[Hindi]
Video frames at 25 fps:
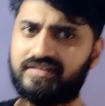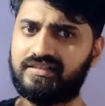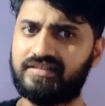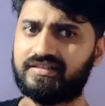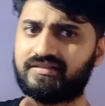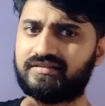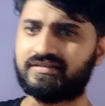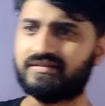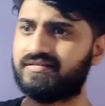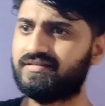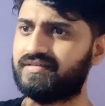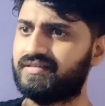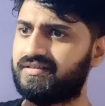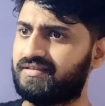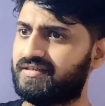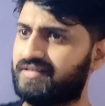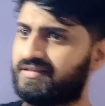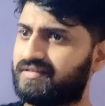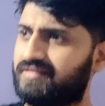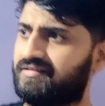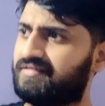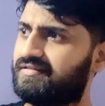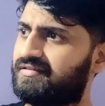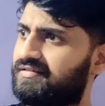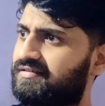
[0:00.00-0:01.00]
पहले तो मैं ये
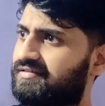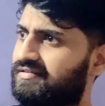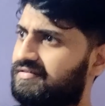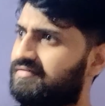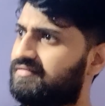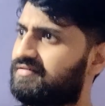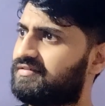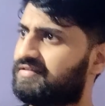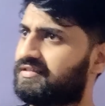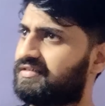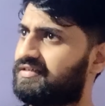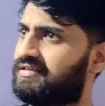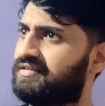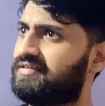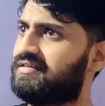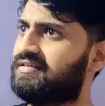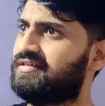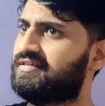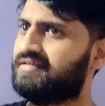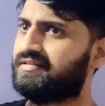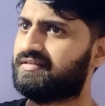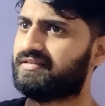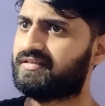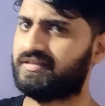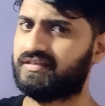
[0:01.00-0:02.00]
कहना चाहूंगा कि
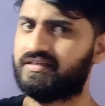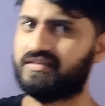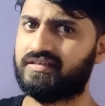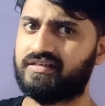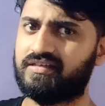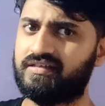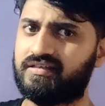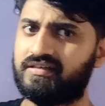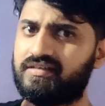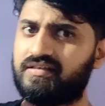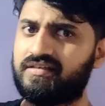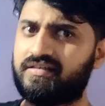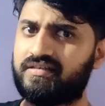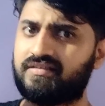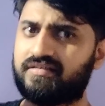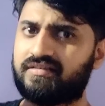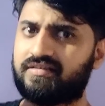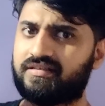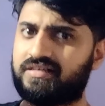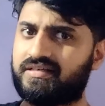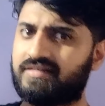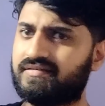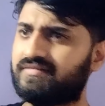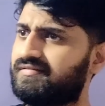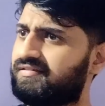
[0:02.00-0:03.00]

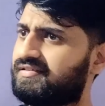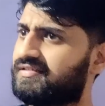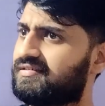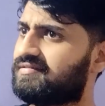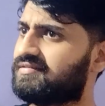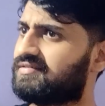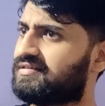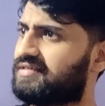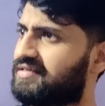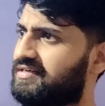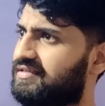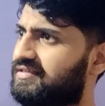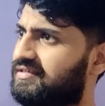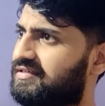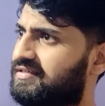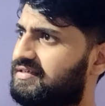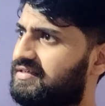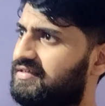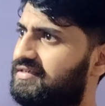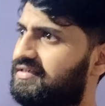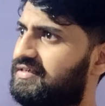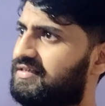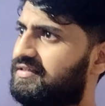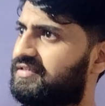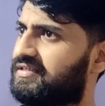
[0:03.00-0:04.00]
हम जब राज कर
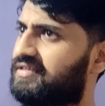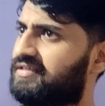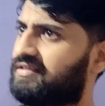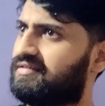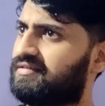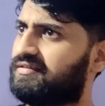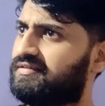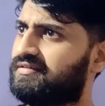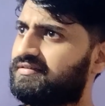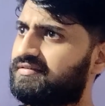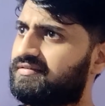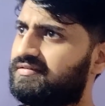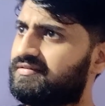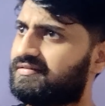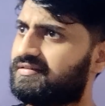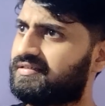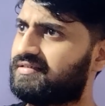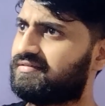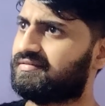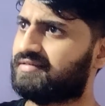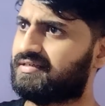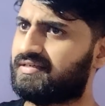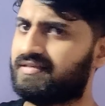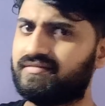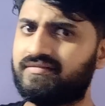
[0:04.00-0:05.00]
रहे थे तब
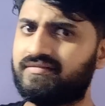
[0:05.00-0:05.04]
